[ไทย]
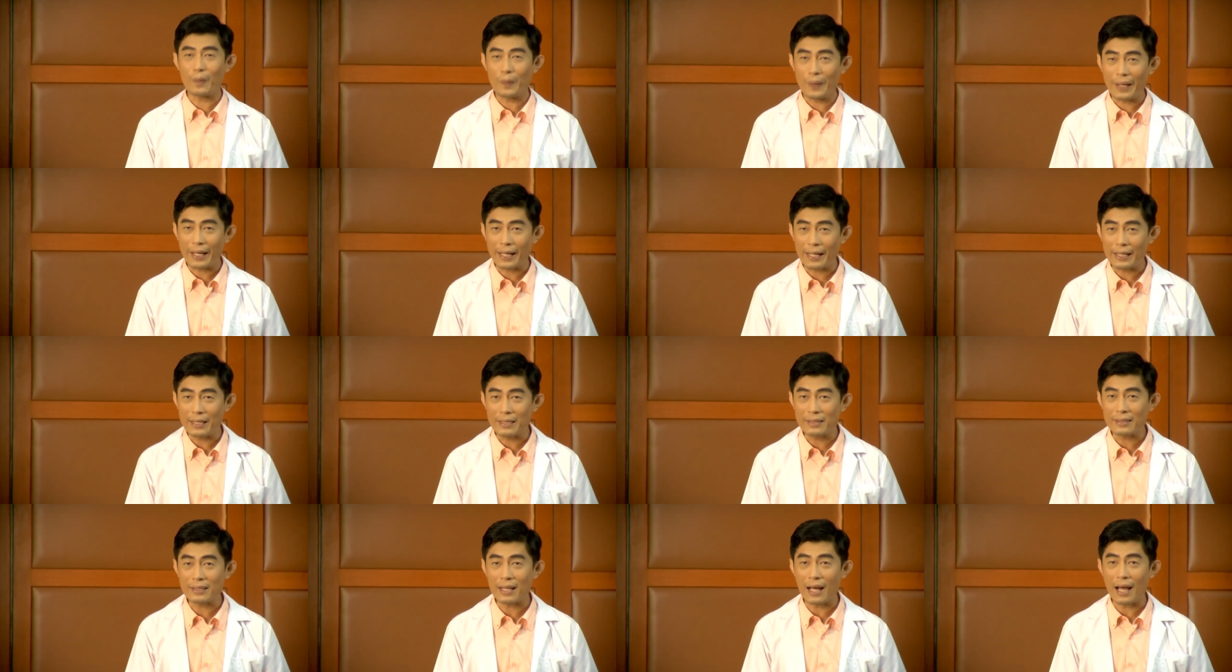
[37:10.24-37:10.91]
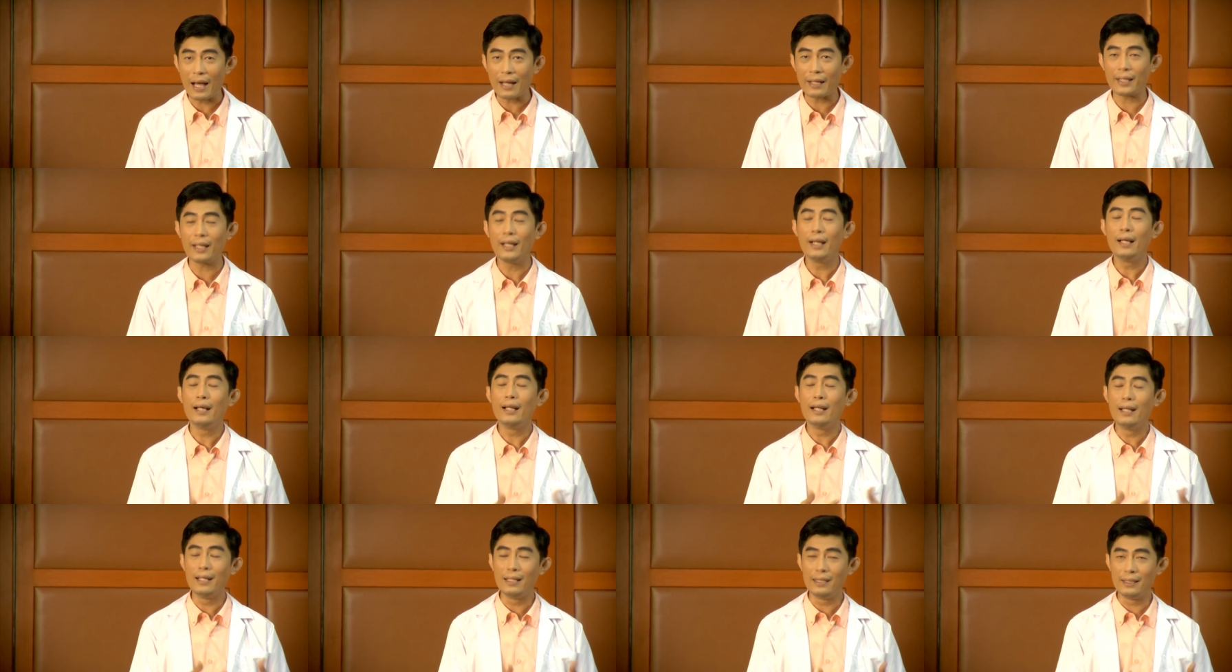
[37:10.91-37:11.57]
ลาเราเรียนคณิตศาสตร์เนี่ย
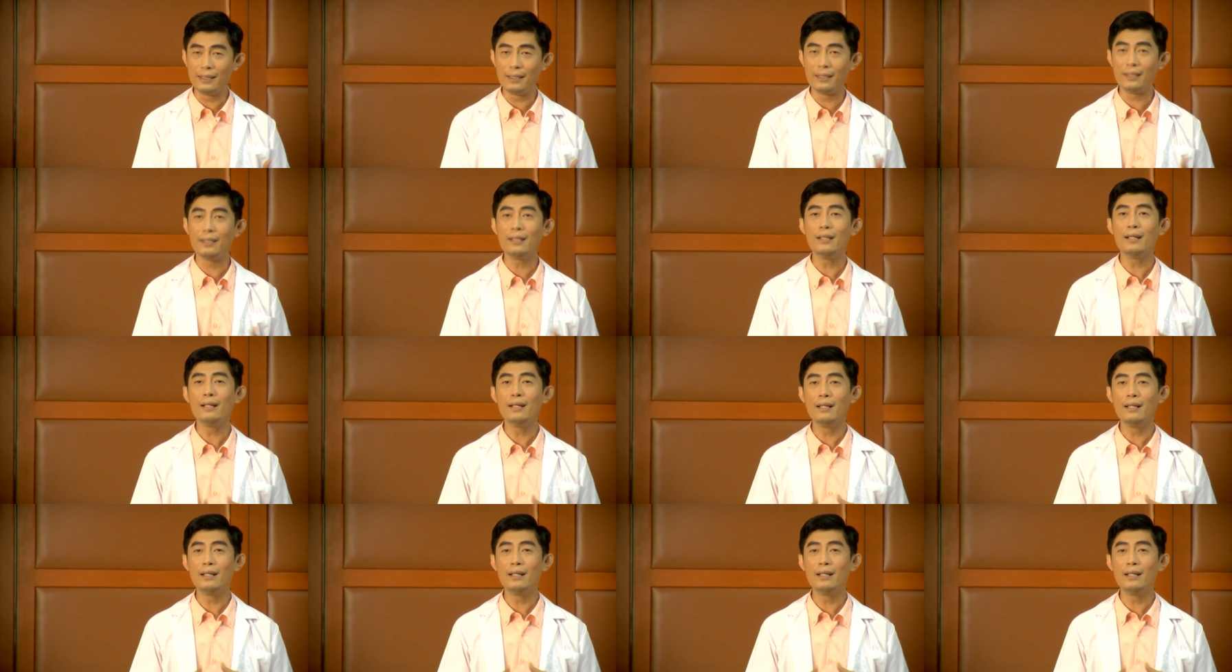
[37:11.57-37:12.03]
หรือ